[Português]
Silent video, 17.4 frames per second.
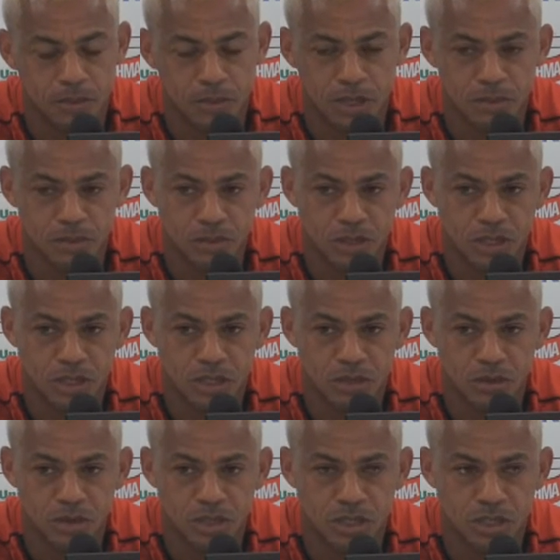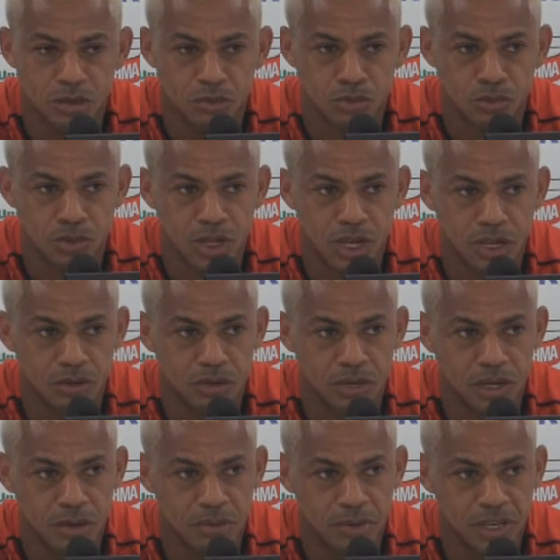Mas muitas coisas mudaram
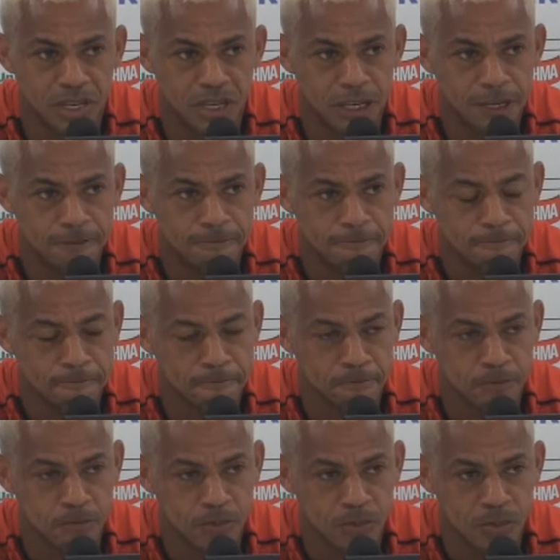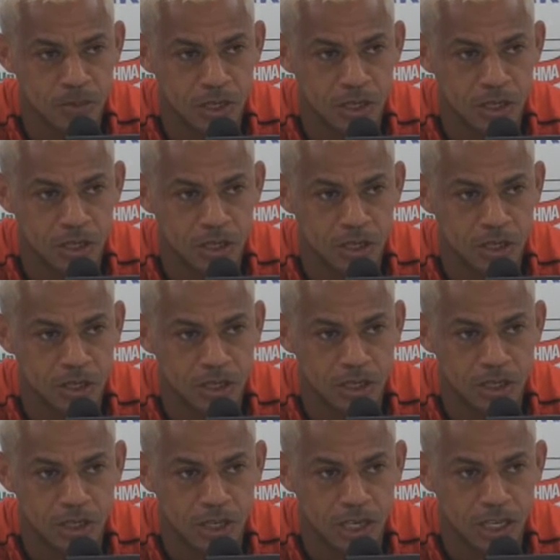de lá para cá.
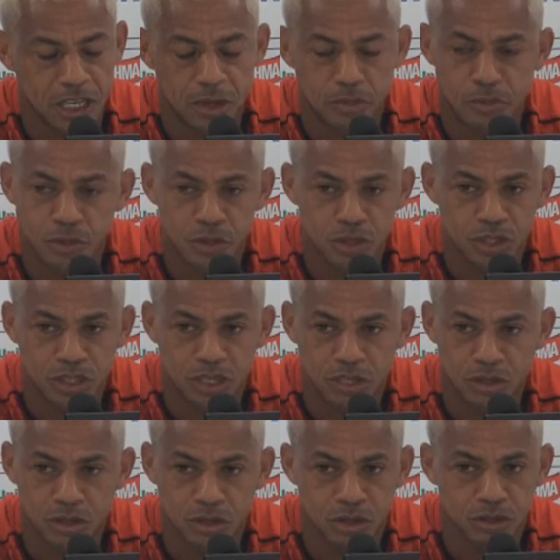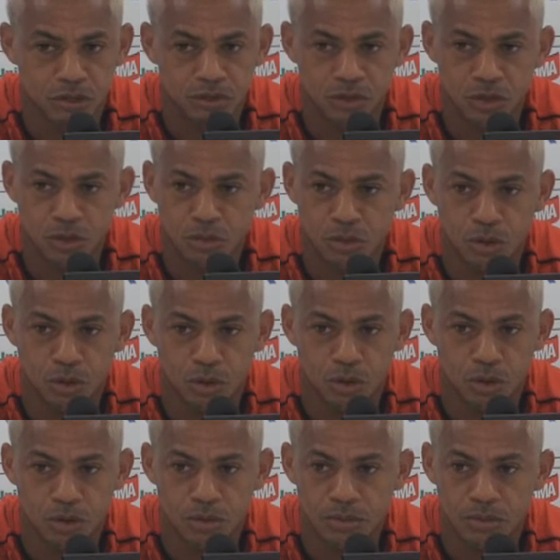E a equipe hoje está jogando um
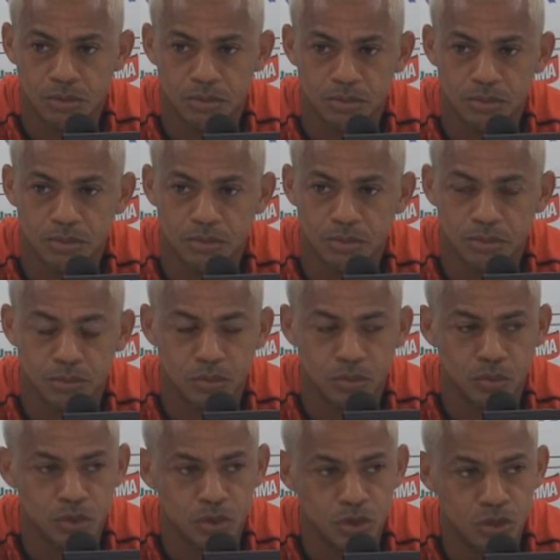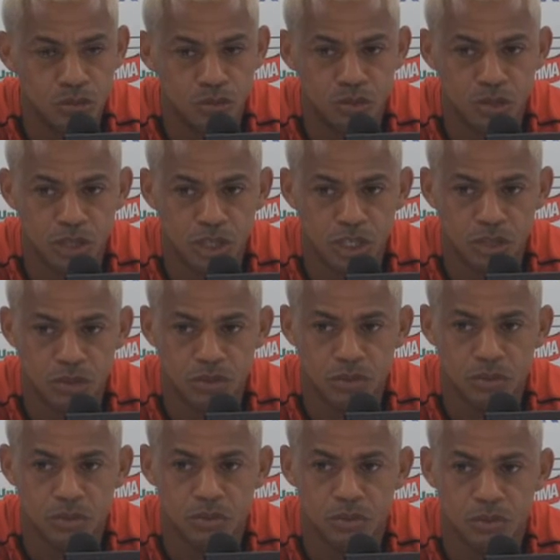futebol muito bonito,
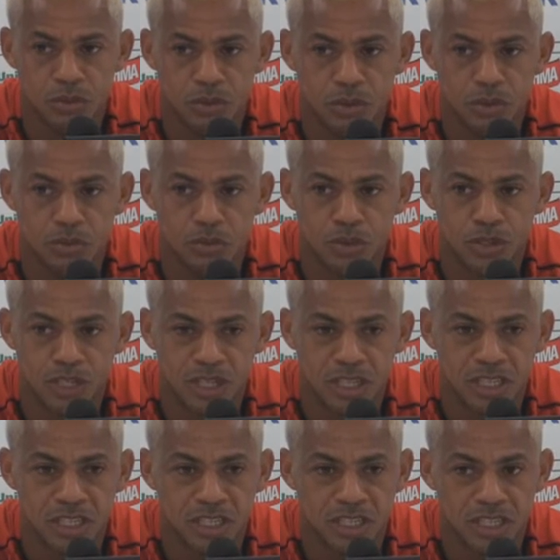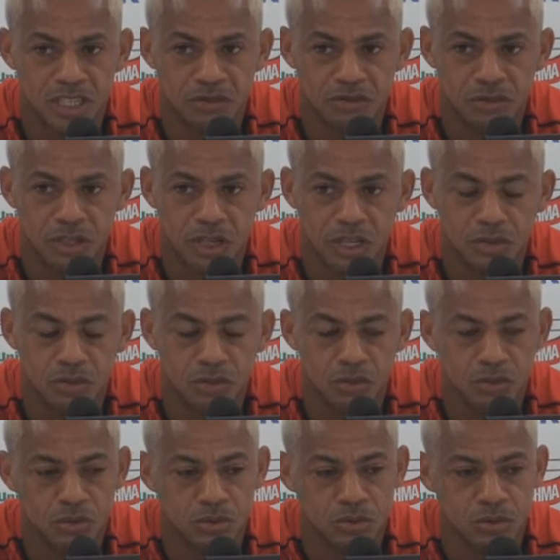muito agressivo,
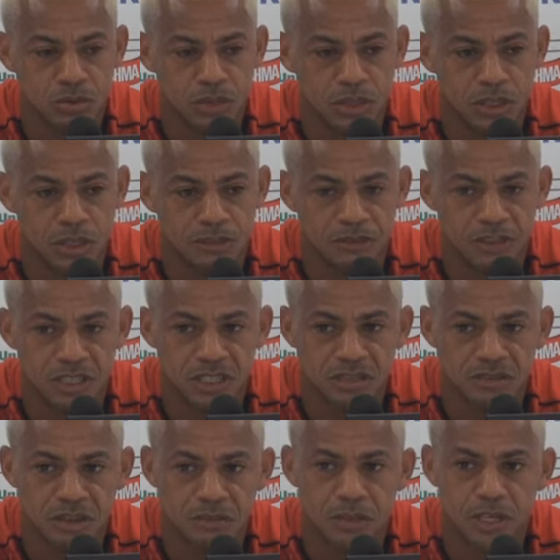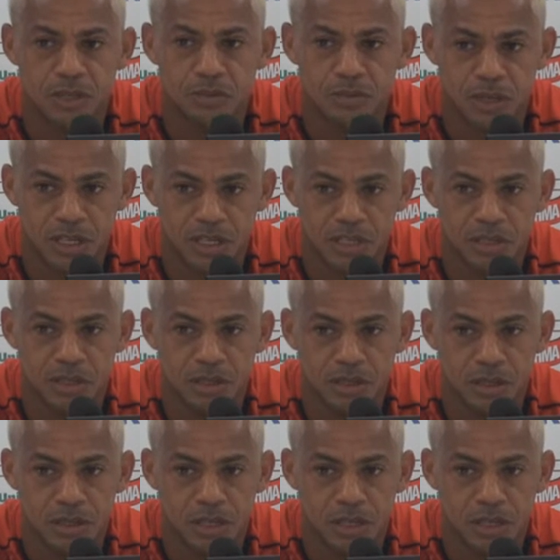tanto defensivamente, mas